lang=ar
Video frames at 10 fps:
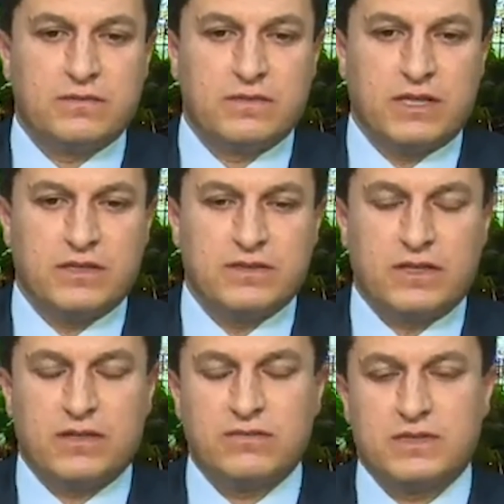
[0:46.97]
يعني
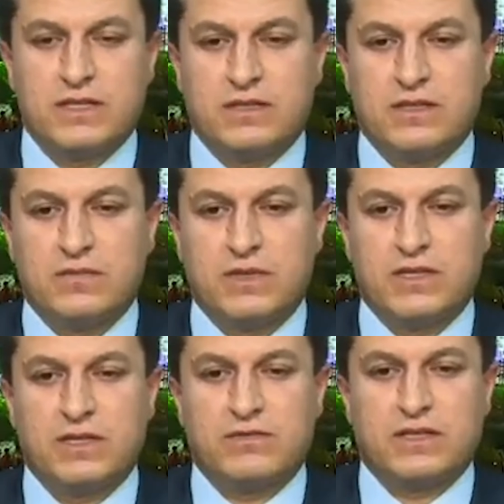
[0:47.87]
اجراءات وزاره
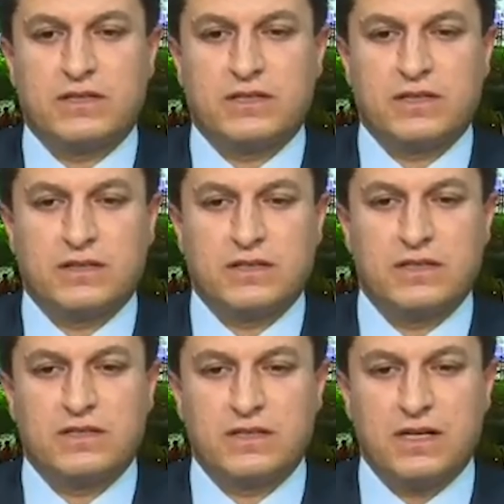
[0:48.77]
الماليه وزاره
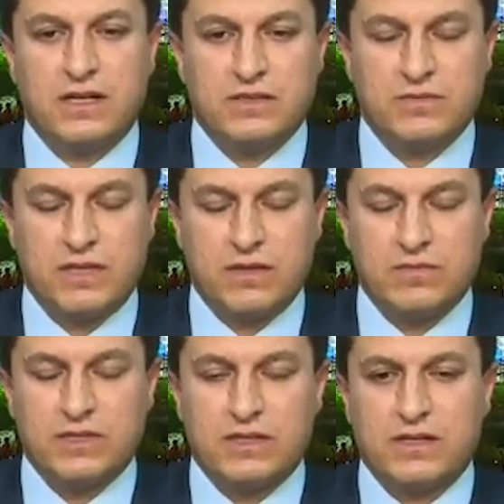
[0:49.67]
التخطيط تتخلص من هذه
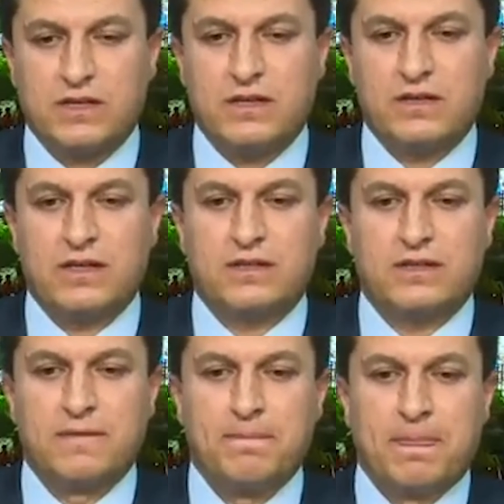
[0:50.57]
المشاكل قضيه
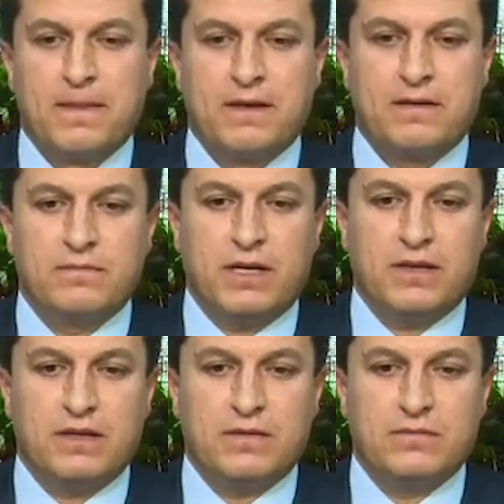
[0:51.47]
آه، بعض
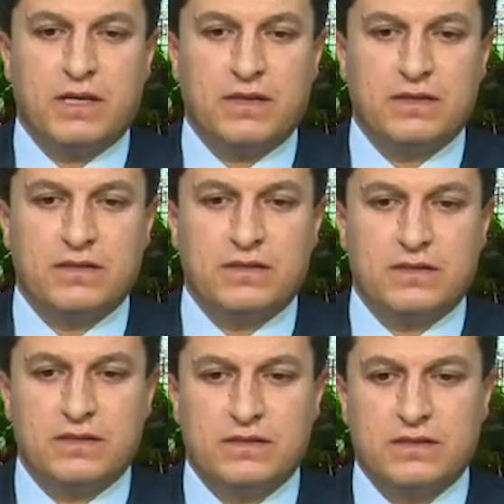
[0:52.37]
بعض
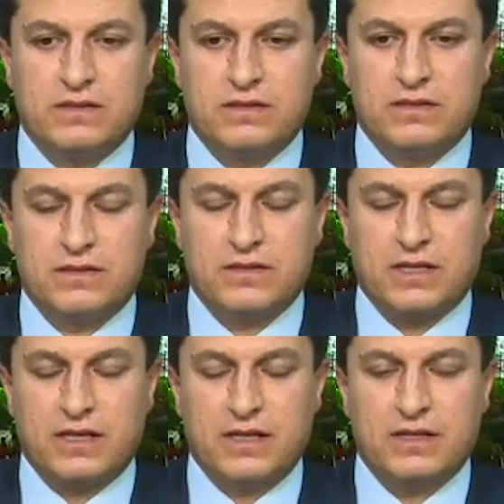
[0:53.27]

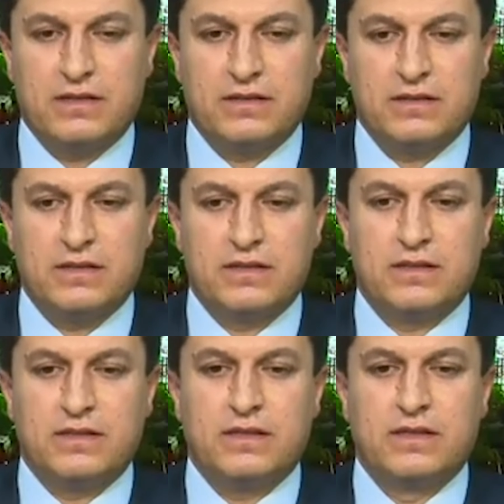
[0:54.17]
الشرائح
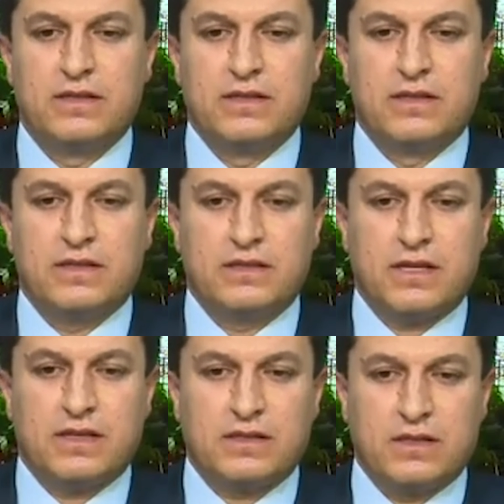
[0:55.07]
اللي اللي
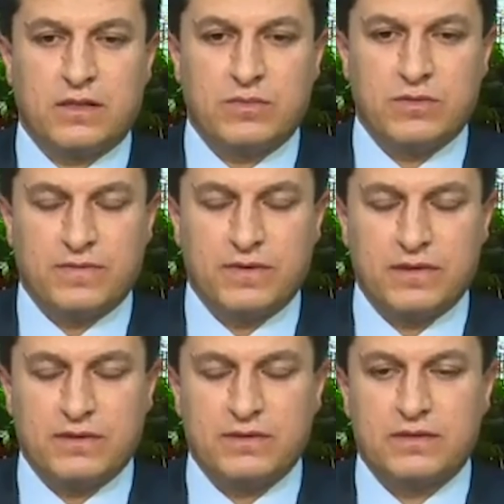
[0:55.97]
تذت لربما في
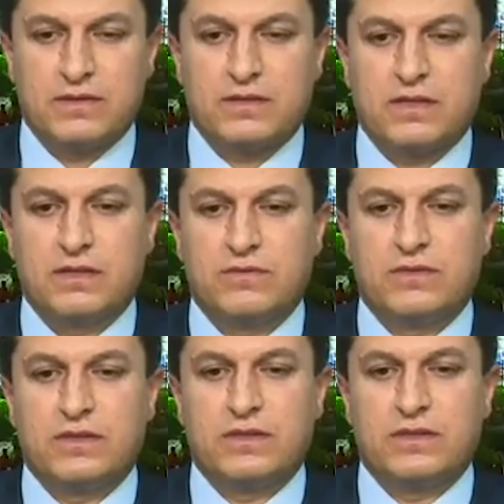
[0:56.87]
آه، قانون
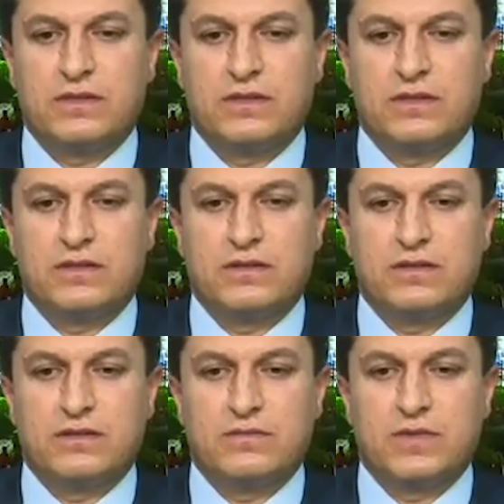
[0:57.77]

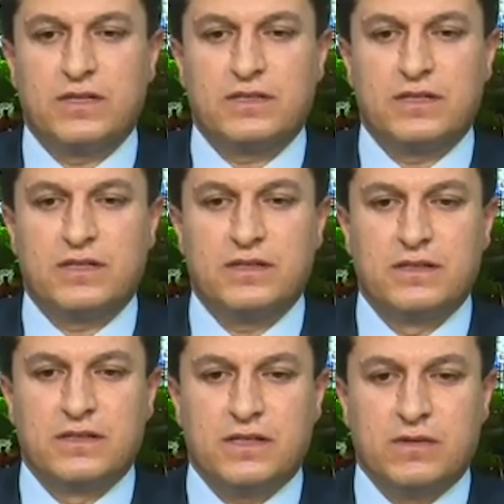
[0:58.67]
الموازنه
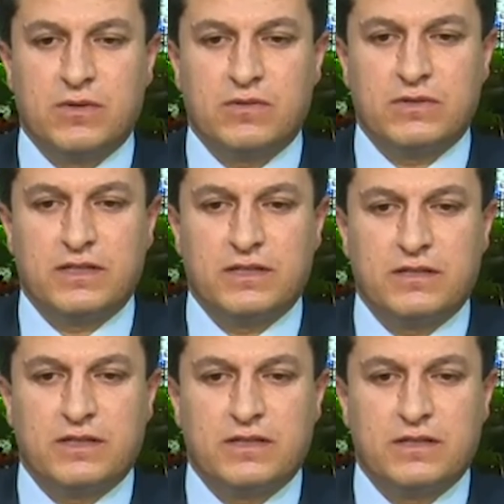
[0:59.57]
كما قلت ان
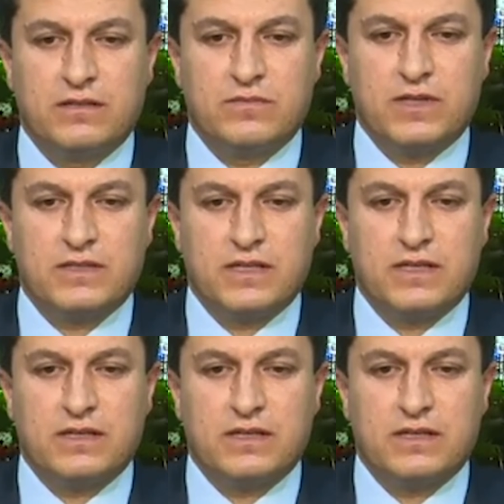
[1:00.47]
الموازنه